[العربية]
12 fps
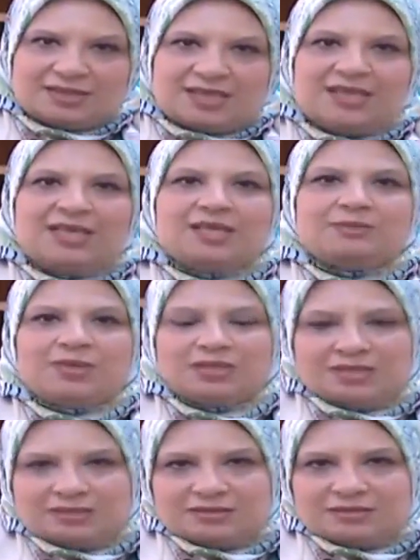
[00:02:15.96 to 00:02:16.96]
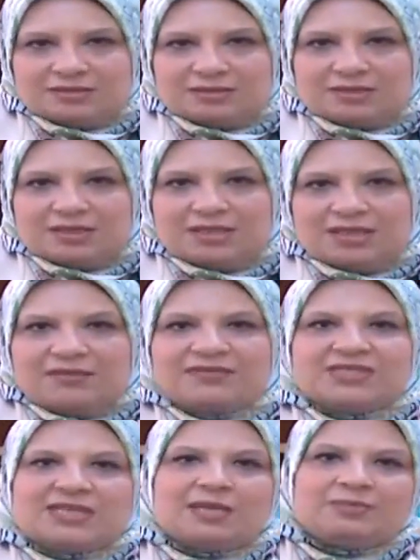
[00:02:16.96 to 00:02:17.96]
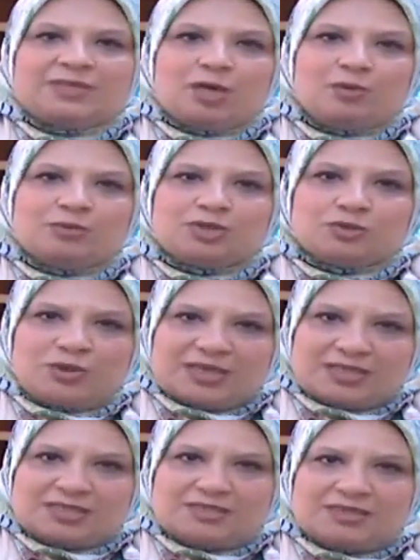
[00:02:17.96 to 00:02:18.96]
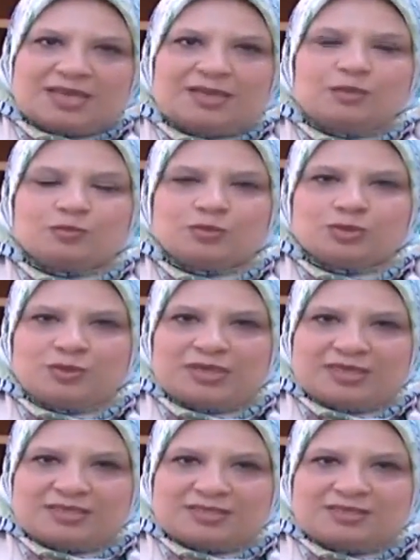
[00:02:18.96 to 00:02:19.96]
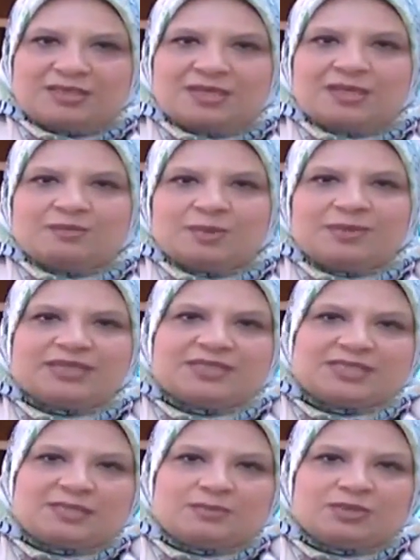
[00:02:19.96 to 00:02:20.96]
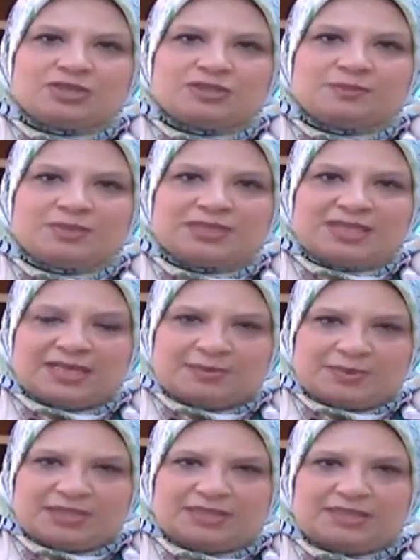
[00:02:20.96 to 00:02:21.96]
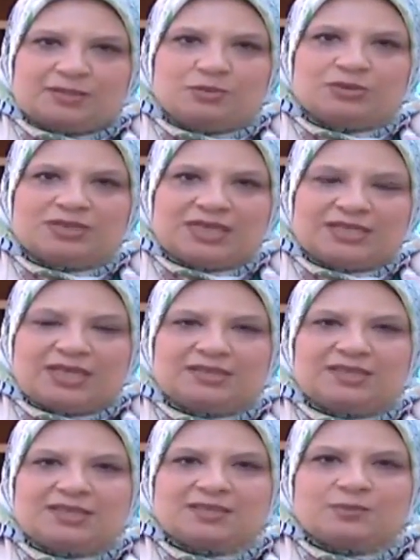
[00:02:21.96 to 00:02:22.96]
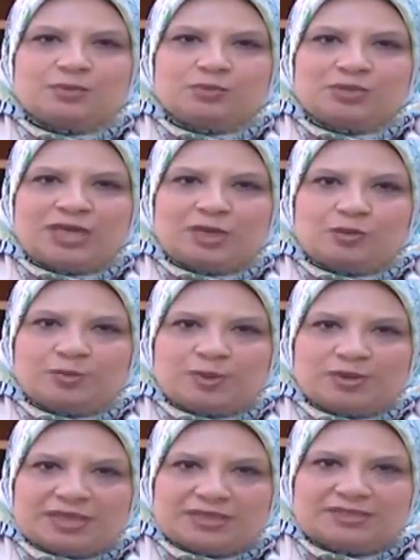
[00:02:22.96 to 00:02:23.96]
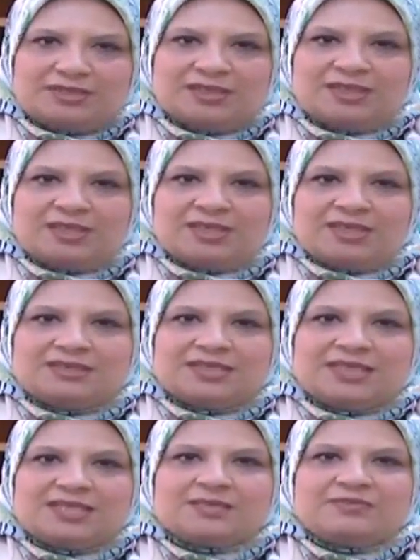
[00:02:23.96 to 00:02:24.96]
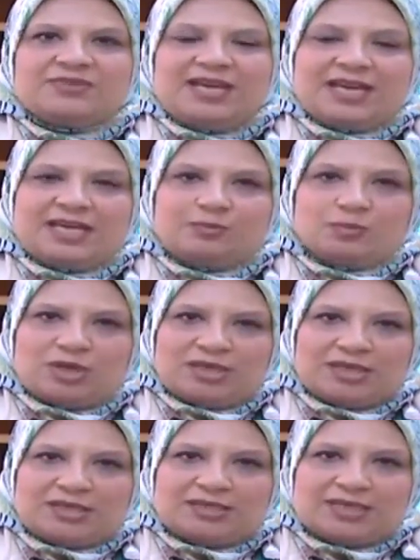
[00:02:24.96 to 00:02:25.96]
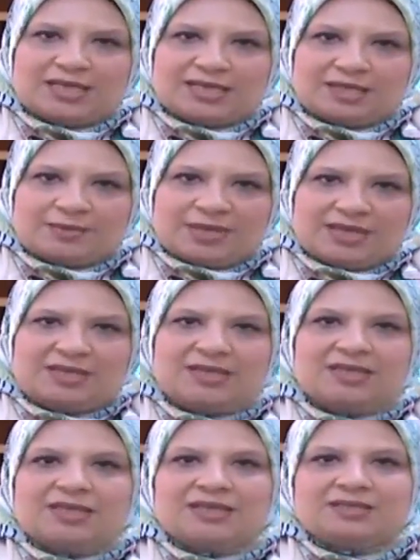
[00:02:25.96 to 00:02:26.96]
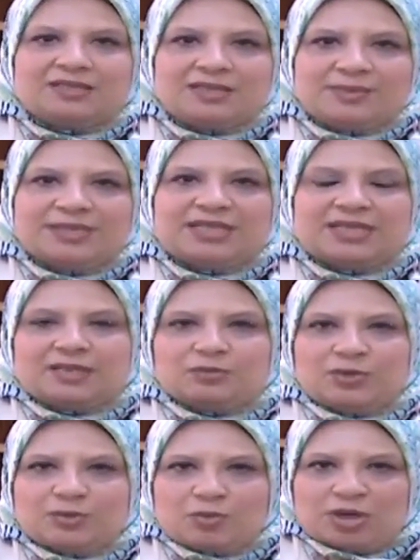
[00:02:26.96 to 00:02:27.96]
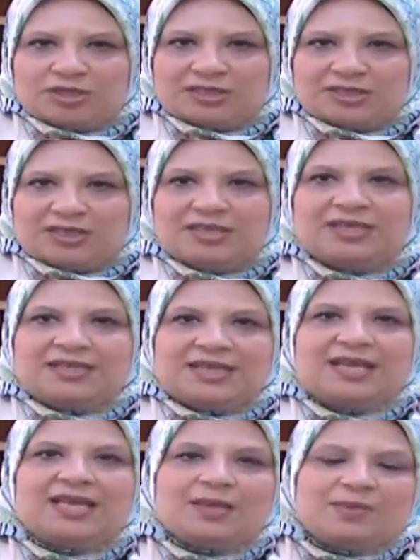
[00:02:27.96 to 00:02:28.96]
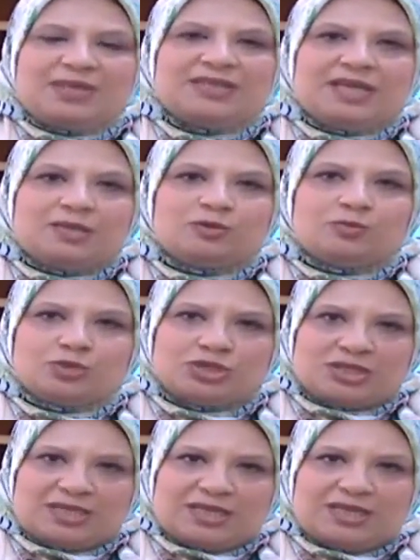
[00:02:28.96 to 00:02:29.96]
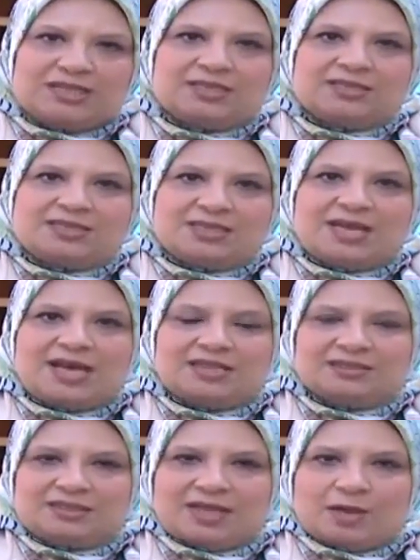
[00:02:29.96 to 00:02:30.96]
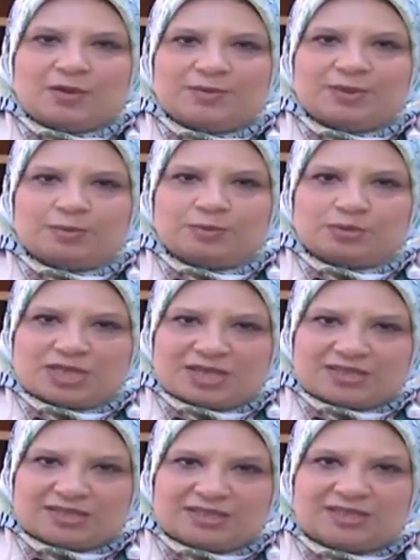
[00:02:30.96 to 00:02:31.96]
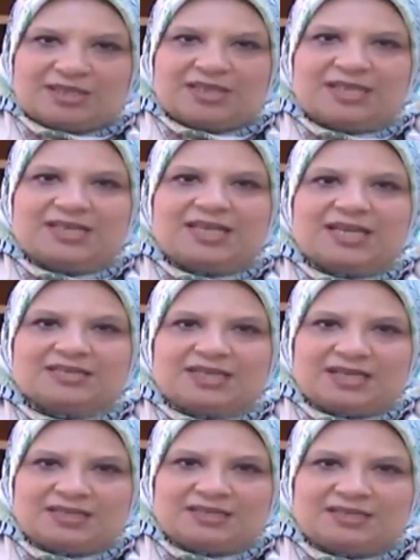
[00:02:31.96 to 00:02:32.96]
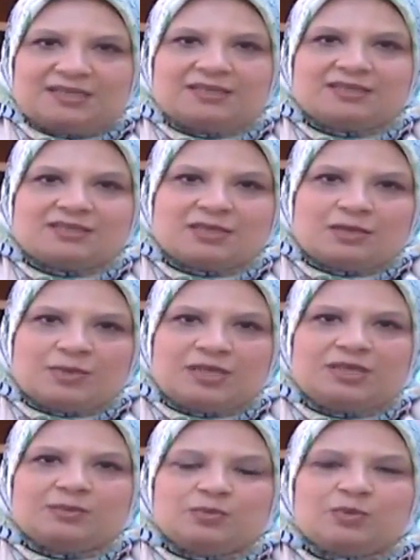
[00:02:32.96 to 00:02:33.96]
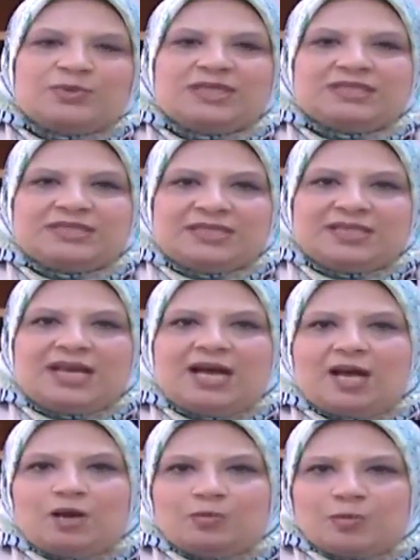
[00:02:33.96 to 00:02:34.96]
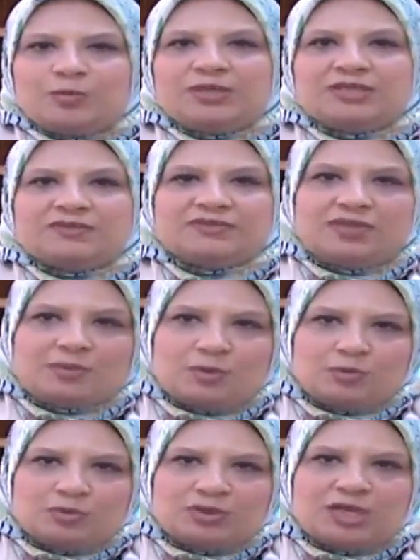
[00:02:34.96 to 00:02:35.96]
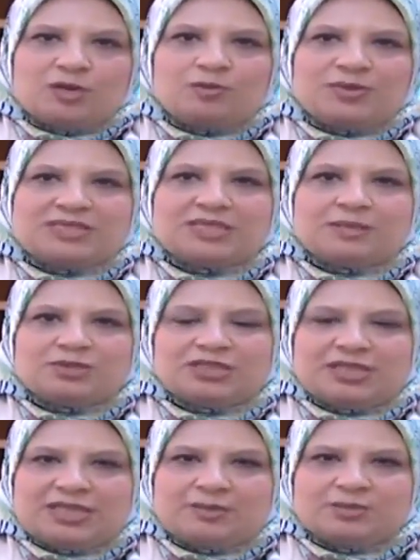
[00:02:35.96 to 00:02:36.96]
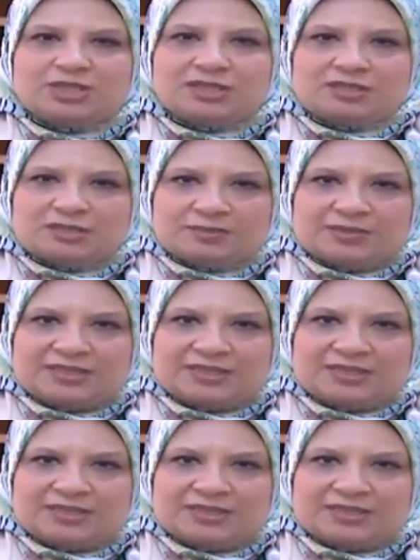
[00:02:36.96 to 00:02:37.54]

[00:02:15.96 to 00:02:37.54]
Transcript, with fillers: المريض اللايف ستايل بتاعه مش كويس اكله مش كويس ما بيلتزمش بالتعليمات اللي قلنا عليها ان لازم يكون اكله بمواعيد ان لازم في حاجات معينه نتجنبها ان نبعد عن ادويه معينه لا كمان ده عنده مشكله ان دي احد العوامل المساعده اللي هتخلي الاصابه ممكن ترجع او ممكن تفضل موجوده وما يستجبش للعلاج بشكل طبيعي